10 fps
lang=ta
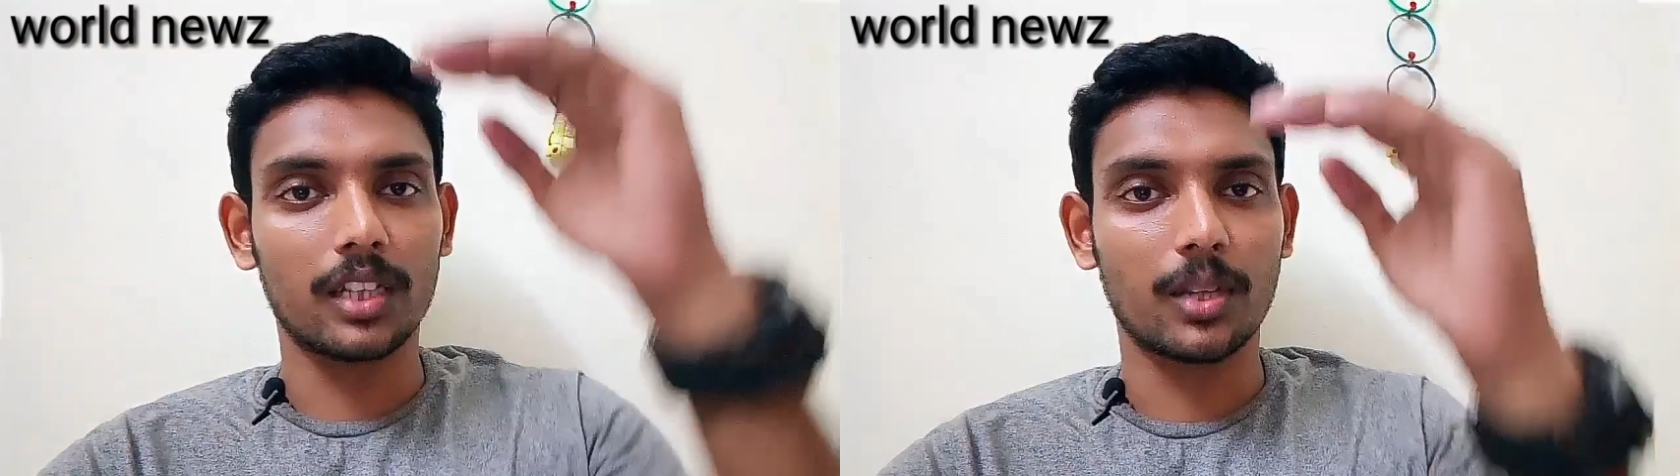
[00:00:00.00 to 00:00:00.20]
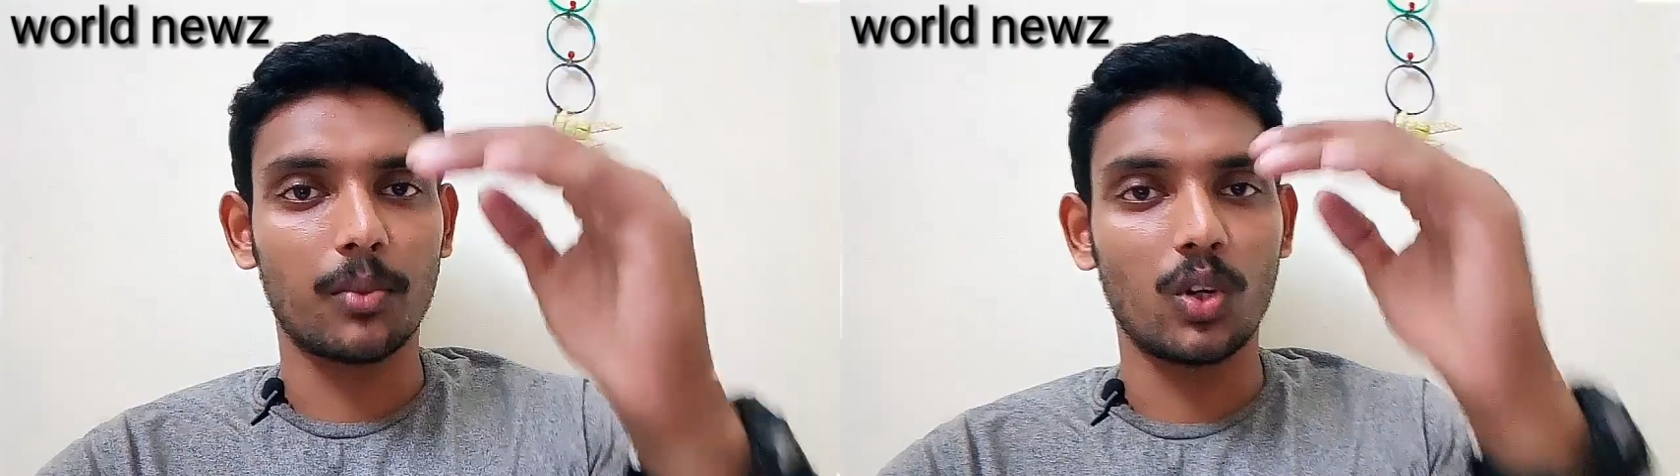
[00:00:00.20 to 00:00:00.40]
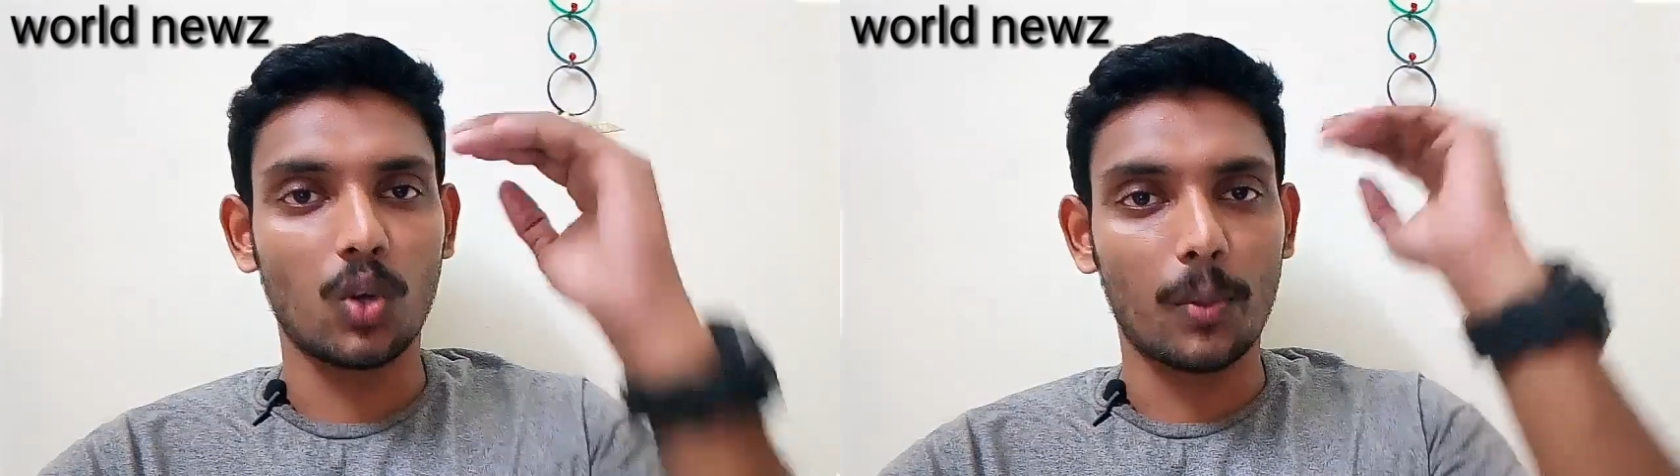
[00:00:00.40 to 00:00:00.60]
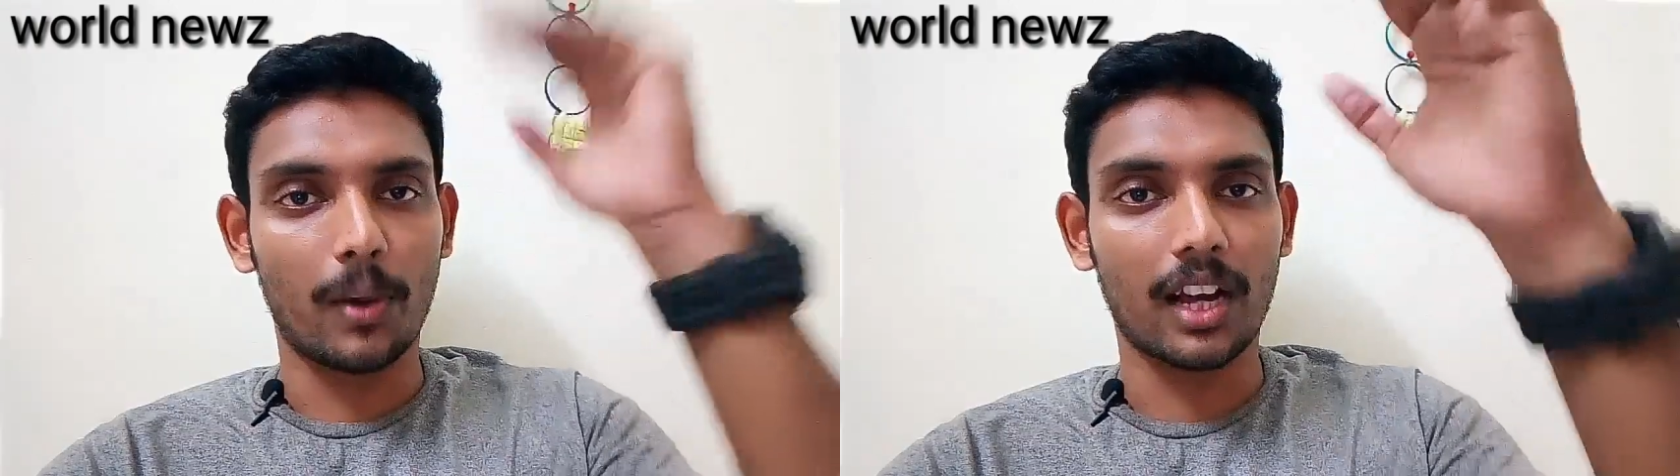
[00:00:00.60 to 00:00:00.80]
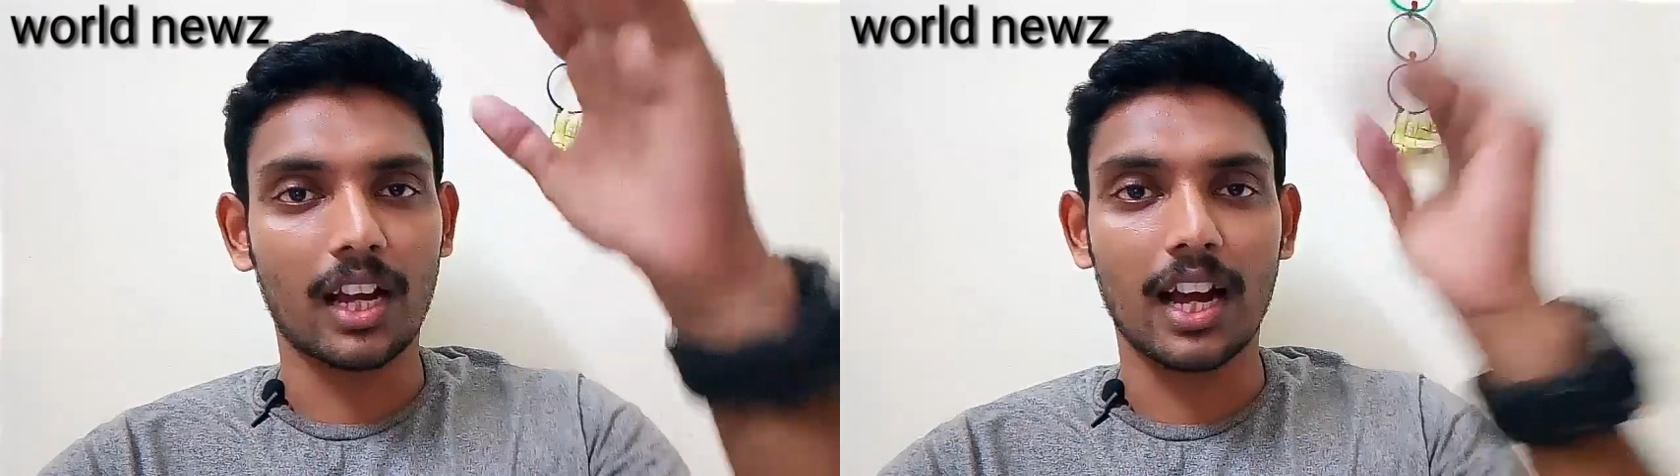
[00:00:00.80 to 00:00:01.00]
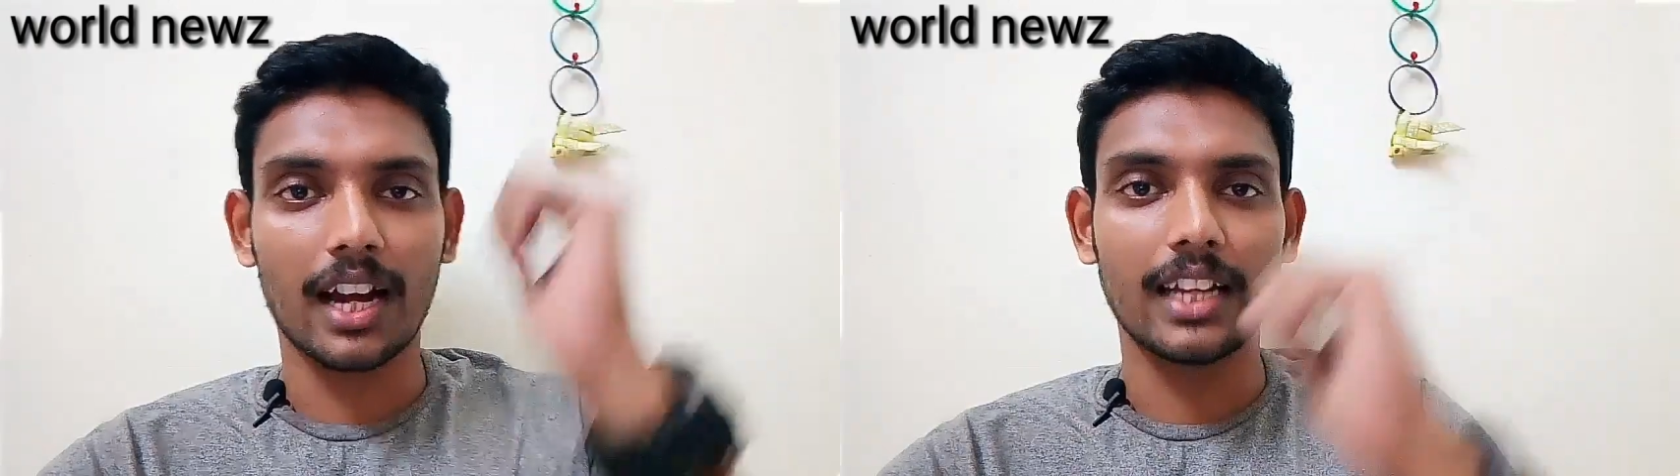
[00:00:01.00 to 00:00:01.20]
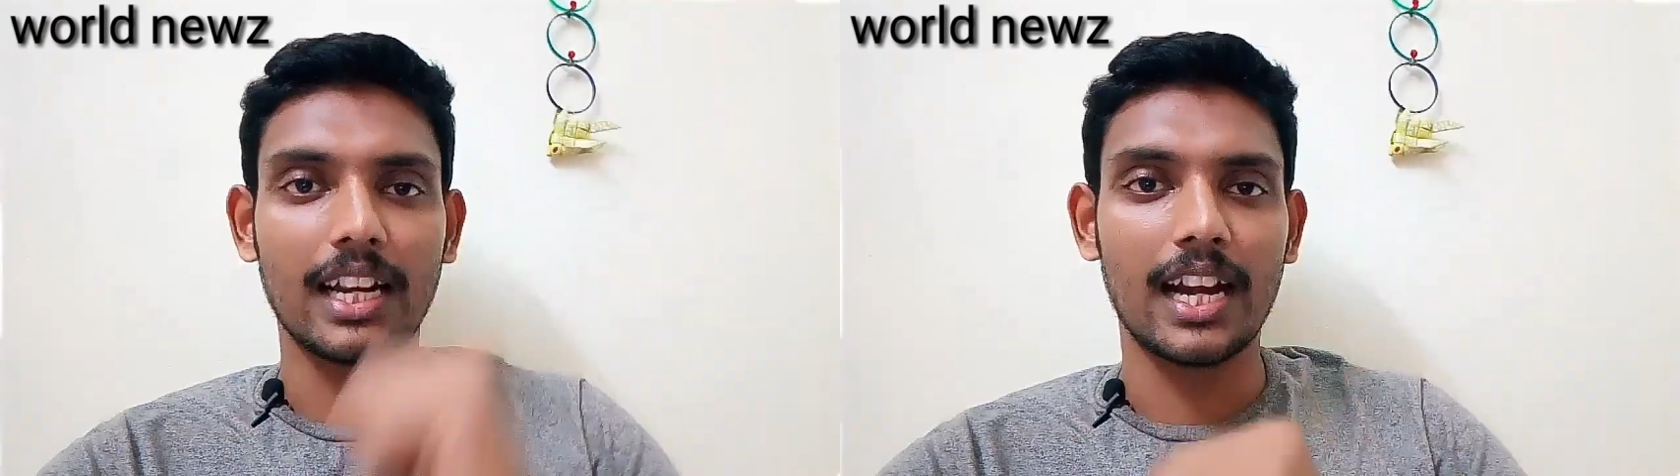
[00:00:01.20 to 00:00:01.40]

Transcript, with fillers: மாற்ற முடியும் ஒரு பணக்காரனை